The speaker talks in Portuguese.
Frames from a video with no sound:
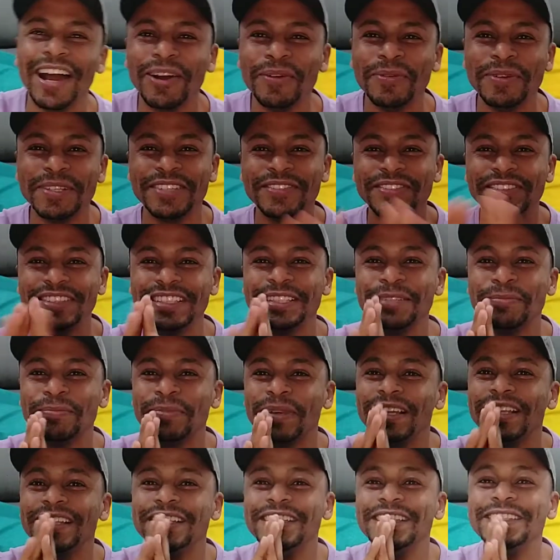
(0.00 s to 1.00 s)
Aí eu comecei a fazer assim
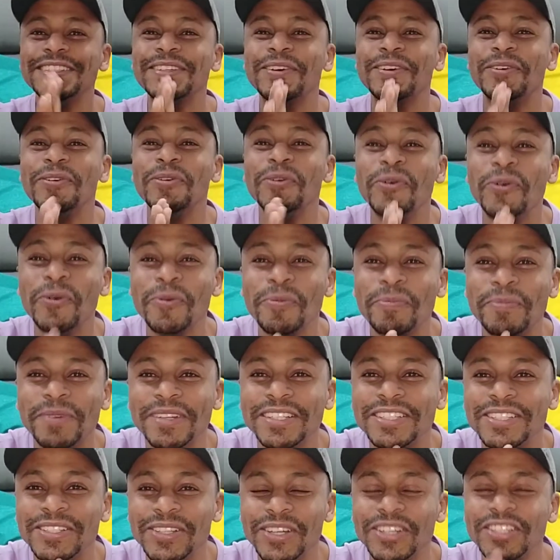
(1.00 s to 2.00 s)
pra ela,
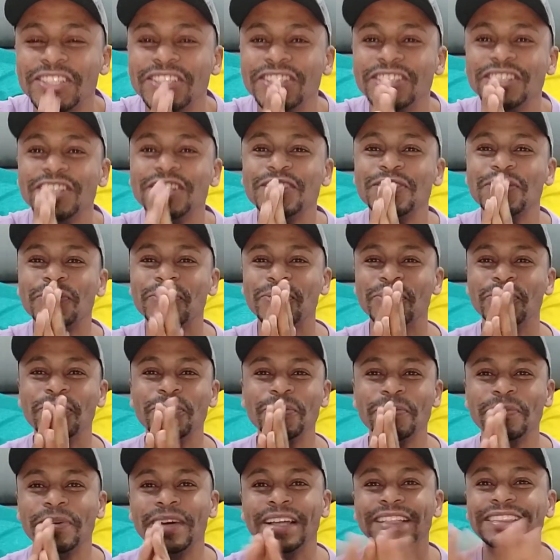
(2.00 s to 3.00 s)
desculpa, de longe,
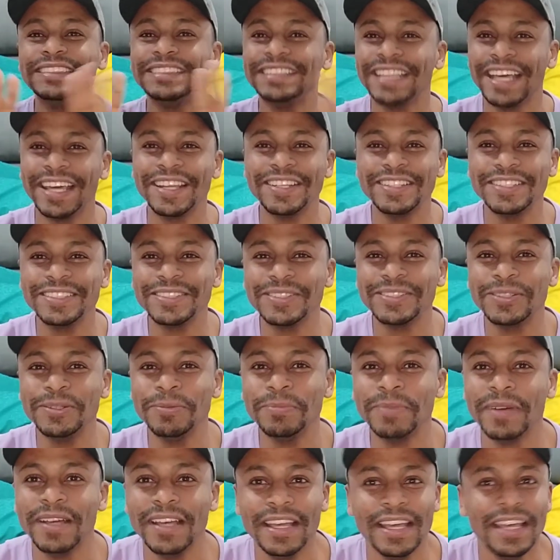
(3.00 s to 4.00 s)
desculpa, é sério,
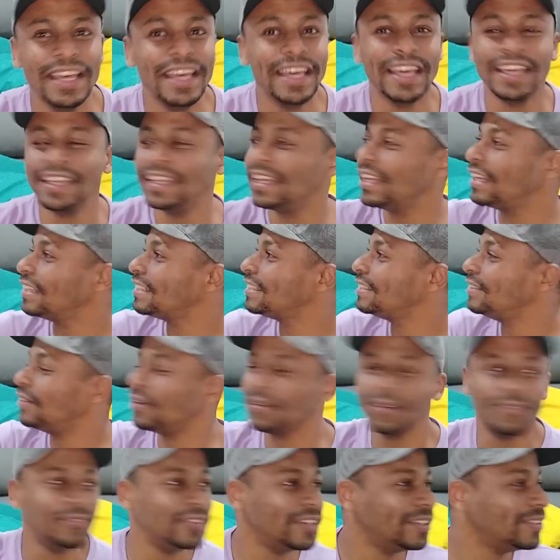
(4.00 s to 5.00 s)
desculpa. E ela assim,
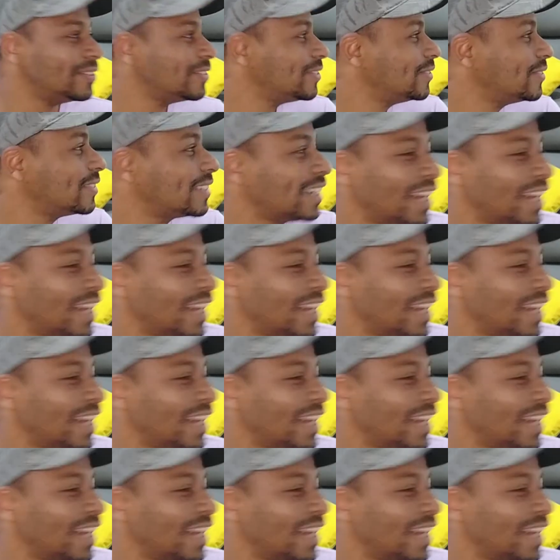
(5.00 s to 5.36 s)
ó, vendo se os